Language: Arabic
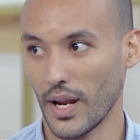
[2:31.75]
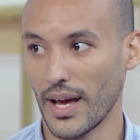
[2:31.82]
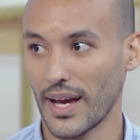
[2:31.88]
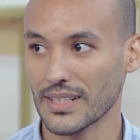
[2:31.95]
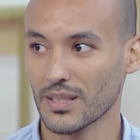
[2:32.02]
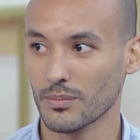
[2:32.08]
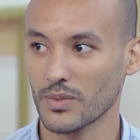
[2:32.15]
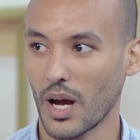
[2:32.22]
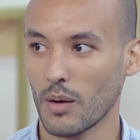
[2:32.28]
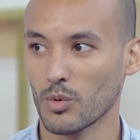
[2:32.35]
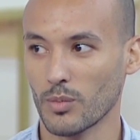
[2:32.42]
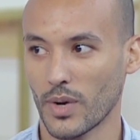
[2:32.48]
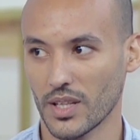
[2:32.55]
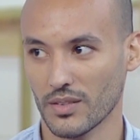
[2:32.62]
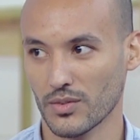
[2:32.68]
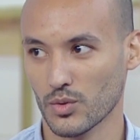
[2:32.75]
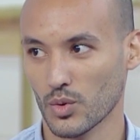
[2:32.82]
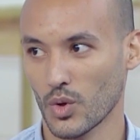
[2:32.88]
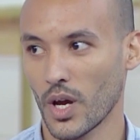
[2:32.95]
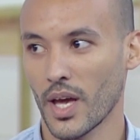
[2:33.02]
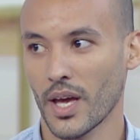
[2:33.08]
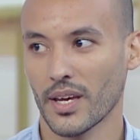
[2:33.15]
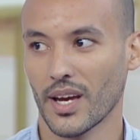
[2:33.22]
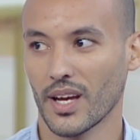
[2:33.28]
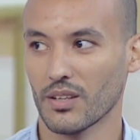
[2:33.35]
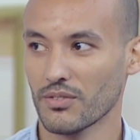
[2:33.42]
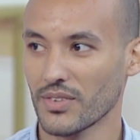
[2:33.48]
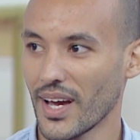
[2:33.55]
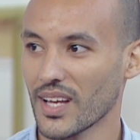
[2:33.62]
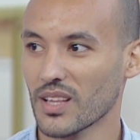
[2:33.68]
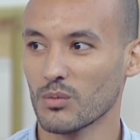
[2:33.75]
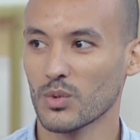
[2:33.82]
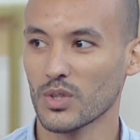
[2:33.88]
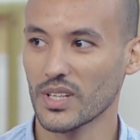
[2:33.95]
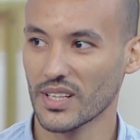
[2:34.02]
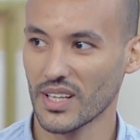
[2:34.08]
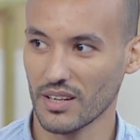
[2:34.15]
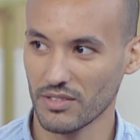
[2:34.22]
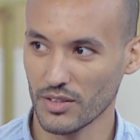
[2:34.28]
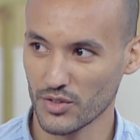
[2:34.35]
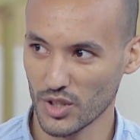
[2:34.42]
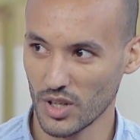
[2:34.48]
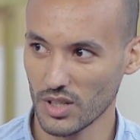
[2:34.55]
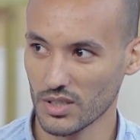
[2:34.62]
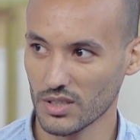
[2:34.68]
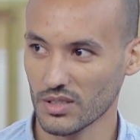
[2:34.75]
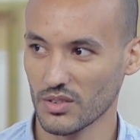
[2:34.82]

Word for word: على حسب تعامله مع نفسه يعني في حد ممكن يتعافى في شهر